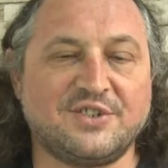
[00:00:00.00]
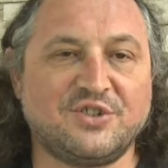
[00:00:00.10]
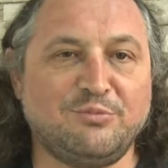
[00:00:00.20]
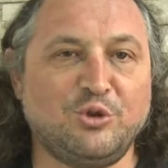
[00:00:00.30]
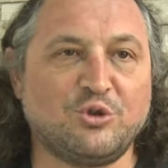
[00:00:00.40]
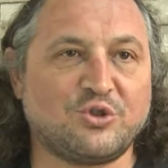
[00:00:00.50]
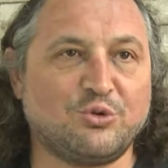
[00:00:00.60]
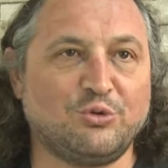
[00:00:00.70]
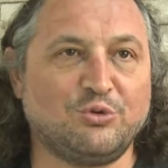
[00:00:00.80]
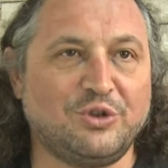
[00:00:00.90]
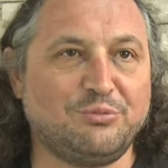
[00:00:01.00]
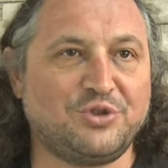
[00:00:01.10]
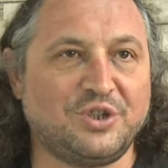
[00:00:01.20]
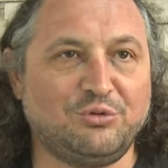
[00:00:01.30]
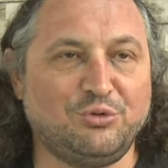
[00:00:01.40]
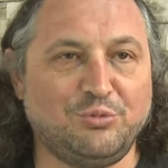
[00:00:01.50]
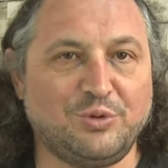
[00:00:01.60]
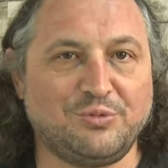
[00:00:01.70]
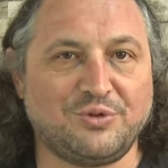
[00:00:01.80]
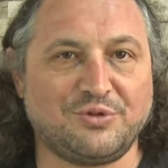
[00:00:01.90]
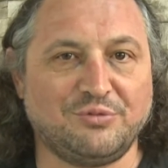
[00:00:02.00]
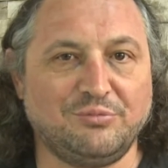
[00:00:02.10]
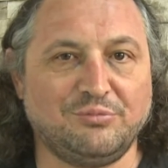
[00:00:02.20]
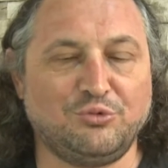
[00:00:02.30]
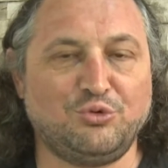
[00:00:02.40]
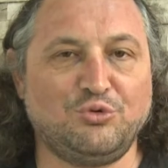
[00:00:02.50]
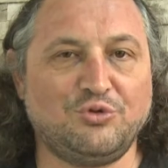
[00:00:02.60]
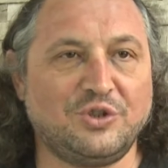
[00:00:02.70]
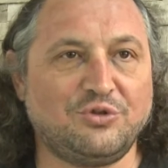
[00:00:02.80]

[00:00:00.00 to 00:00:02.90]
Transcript: simülasyonu diye bir şey duymamıştım. Duyunca